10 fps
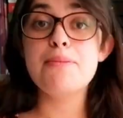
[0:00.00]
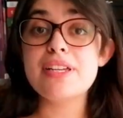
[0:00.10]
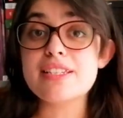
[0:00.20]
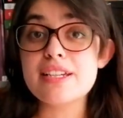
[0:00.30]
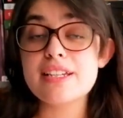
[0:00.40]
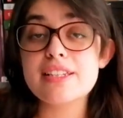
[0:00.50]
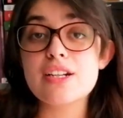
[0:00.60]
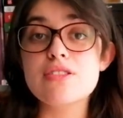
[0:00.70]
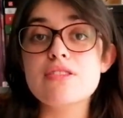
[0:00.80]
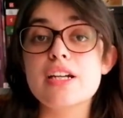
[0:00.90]
Mi siguiente
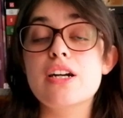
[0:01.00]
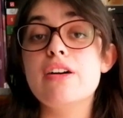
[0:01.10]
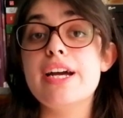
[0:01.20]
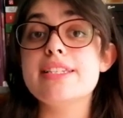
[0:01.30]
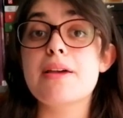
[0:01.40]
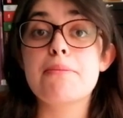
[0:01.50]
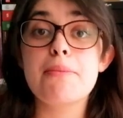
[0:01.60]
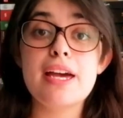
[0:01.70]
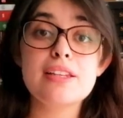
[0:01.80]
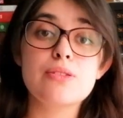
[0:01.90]
consejo es
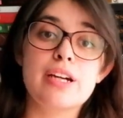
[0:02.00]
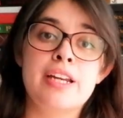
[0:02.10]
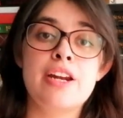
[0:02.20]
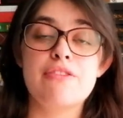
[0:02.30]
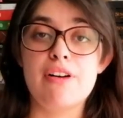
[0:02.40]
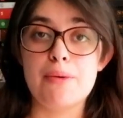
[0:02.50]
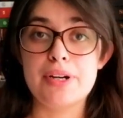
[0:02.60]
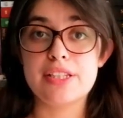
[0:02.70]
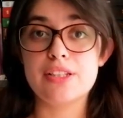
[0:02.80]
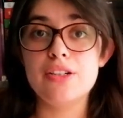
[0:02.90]
ve a tu género
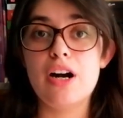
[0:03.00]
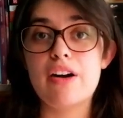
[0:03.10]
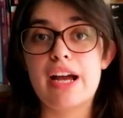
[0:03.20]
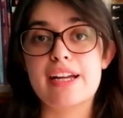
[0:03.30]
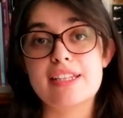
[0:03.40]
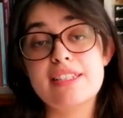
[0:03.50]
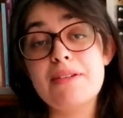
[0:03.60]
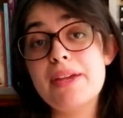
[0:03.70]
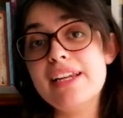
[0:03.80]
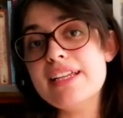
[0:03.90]
favorito. Ahora que
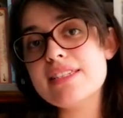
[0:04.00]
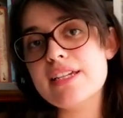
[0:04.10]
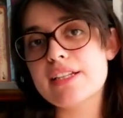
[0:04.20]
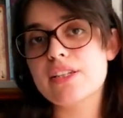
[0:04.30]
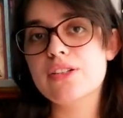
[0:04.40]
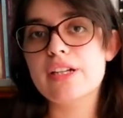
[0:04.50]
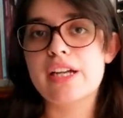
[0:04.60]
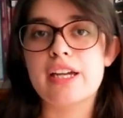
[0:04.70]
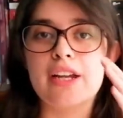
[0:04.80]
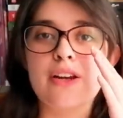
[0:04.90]
si bien es cierto
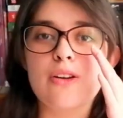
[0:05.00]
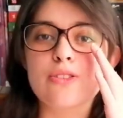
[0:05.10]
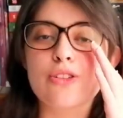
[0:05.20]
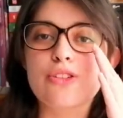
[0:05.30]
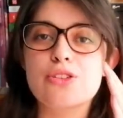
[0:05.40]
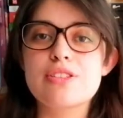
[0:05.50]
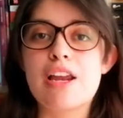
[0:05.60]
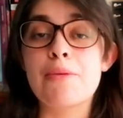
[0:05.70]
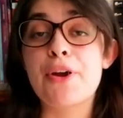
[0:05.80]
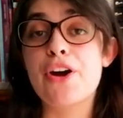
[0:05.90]
que nosotros
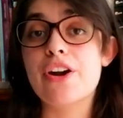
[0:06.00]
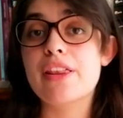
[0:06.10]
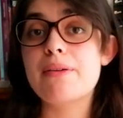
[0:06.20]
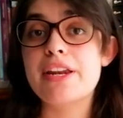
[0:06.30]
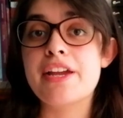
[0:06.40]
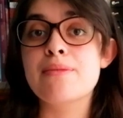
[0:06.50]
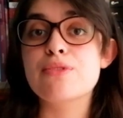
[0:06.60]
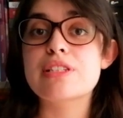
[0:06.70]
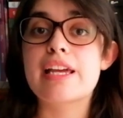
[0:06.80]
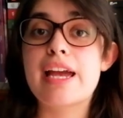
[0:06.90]
a lo mejor
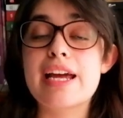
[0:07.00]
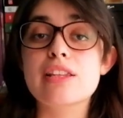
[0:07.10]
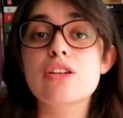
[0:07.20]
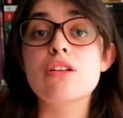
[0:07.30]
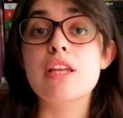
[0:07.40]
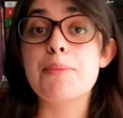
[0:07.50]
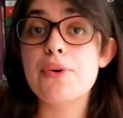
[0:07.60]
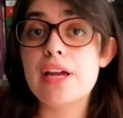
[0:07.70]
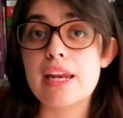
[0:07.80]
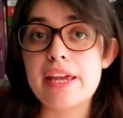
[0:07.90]
deberíamos leer todo
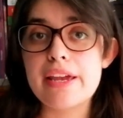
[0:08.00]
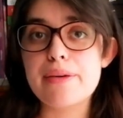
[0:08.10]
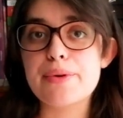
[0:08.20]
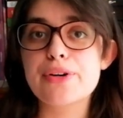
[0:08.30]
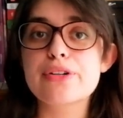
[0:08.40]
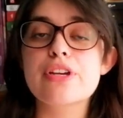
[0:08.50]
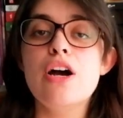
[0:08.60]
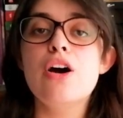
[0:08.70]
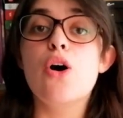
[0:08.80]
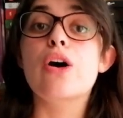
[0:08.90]
tipo de libros
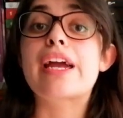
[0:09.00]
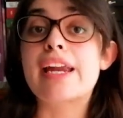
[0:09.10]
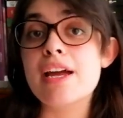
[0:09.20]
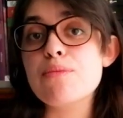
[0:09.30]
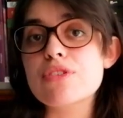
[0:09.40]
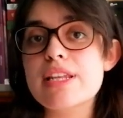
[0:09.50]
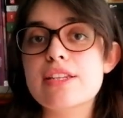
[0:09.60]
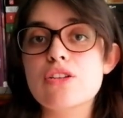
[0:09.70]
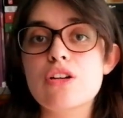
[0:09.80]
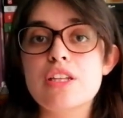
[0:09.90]
o queremos
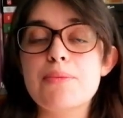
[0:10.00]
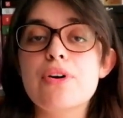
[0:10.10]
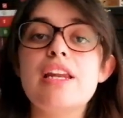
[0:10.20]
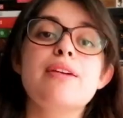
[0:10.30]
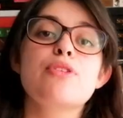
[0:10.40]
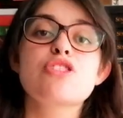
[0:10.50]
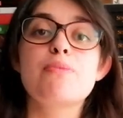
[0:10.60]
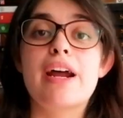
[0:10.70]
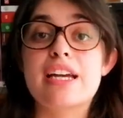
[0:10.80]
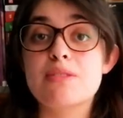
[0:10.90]
leer todo tipo de libros
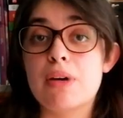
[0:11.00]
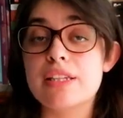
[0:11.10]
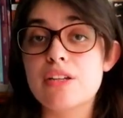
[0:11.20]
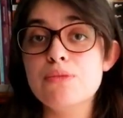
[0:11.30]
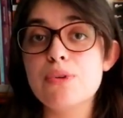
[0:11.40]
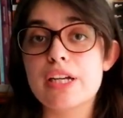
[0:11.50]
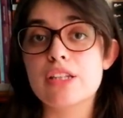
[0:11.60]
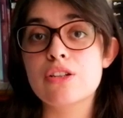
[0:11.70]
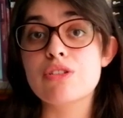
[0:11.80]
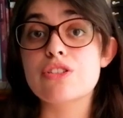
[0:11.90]
para expandir un
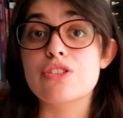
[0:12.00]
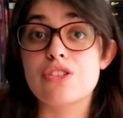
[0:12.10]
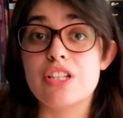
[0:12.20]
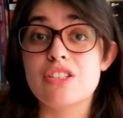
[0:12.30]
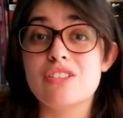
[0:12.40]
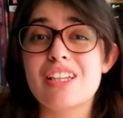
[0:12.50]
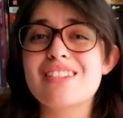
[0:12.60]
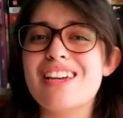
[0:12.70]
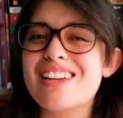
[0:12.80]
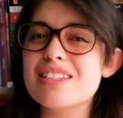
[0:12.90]
poquito nuestros
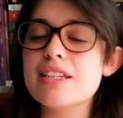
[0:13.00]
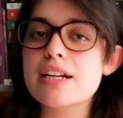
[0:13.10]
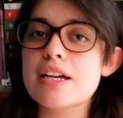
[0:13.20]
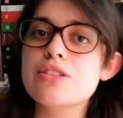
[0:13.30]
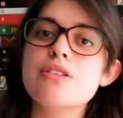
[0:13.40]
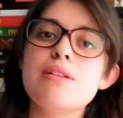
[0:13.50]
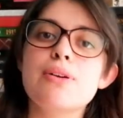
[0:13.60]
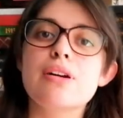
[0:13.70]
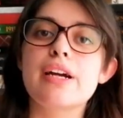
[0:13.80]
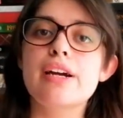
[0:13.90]
horizontes, en este caso de
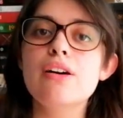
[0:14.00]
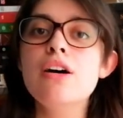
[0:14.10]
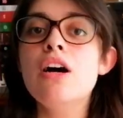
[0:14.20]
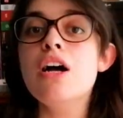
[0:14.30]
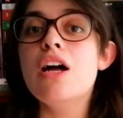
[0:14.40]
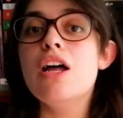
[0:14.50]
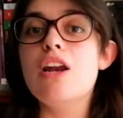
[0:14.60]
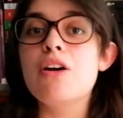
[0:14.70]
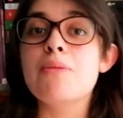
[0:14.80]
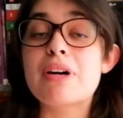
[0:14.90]
bloqueo
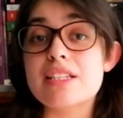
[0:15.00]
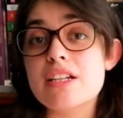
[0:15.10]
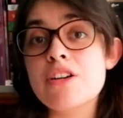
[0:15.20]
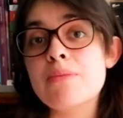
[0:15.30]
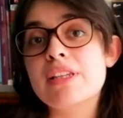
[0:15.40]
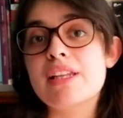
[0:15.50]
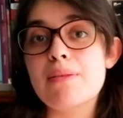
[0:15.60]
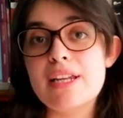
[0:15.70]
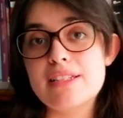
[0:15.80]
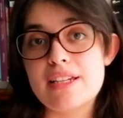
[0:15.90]
lo más
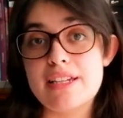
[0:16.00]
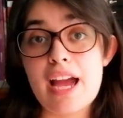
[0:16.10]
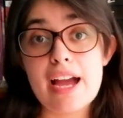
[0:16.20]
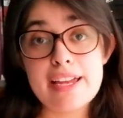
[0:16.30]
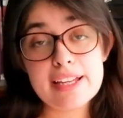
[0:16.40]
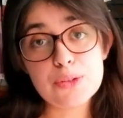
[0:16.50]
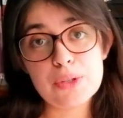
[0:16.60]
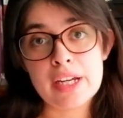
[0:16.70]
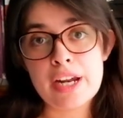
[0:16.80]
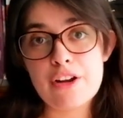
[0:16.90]
recomendable sería ir a tu
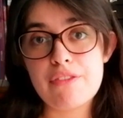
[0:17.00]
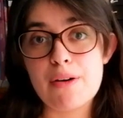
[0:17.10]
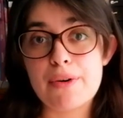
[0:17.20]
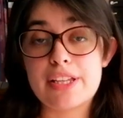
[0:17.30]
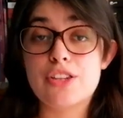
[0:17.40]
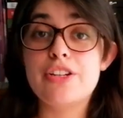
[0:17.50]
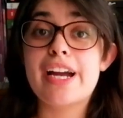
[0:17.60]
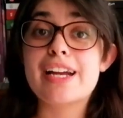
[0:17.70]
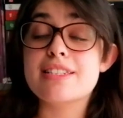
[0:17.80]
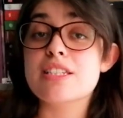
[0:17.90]
género favorito
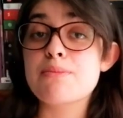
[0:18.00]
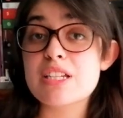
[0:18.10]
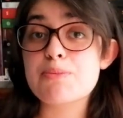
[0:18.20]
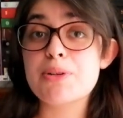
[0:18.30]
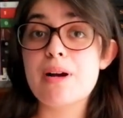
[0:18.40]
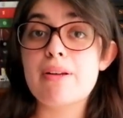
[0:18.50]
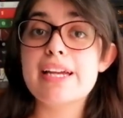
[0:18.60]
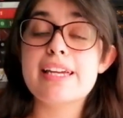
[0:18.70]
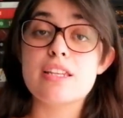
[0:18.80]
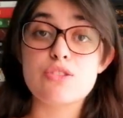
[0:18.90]
ya que así es más
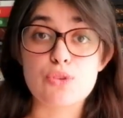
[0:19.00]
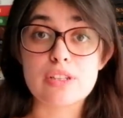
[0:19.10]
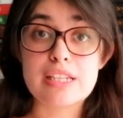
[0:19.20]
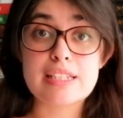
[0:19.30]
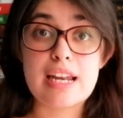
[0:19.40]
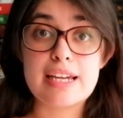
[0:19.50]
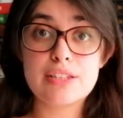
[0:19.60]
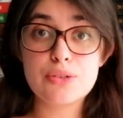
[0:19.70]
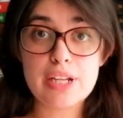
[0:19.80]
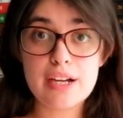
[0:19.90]
probable que disfrutes la
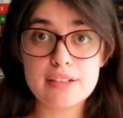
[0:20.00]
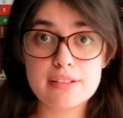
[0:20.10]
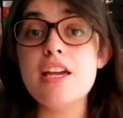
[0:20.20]
lectura.